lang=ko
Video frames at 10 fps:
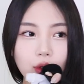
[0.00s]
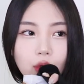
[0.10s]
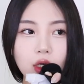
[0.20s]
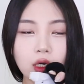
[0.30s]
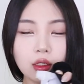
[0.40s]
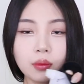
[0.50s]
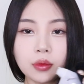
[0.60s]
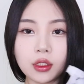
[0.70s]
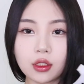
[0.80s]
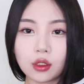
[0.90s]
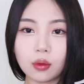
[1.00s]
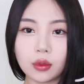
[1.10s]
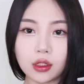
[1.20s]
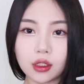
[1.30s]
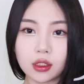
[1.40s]
여기가
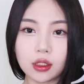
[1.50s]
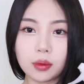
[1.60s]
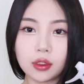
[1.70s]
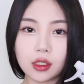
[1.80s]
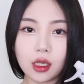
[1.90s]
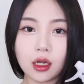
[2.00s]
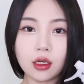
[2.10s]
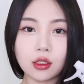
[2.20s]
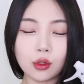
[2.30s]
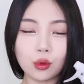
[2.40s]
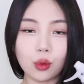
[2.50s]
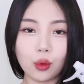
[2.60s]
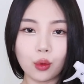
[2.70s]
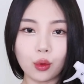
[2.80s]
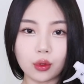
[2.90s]
음식점인지 집인지 헷갈릴
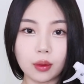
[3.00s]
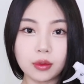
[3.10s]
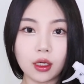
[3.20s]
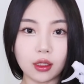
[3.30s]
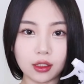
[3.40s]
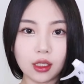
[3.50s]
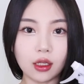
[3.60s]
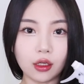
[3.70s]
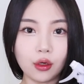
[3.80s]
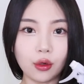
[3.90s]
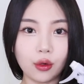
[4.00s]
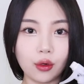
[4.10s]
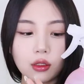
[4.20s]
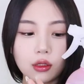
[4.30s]
정도로 냄새가 나잖아요.